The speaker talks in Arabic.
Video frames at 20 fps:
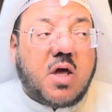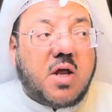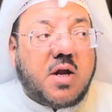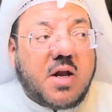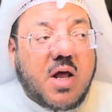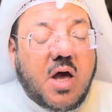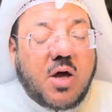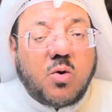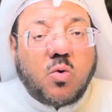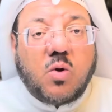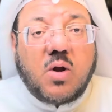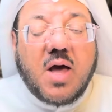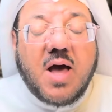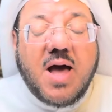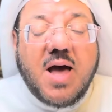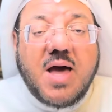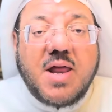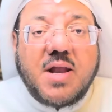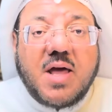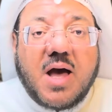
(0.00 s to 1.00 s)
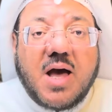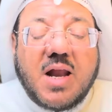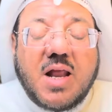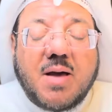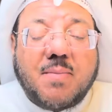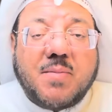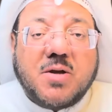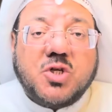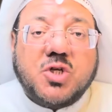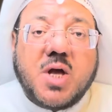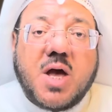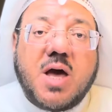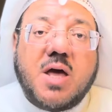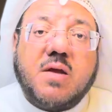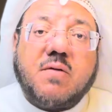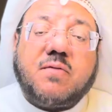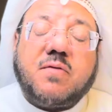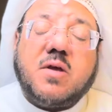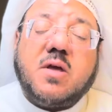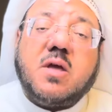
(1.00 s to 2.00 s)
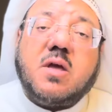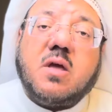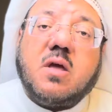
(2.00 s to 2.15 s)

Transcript: نحن الآن على مشارف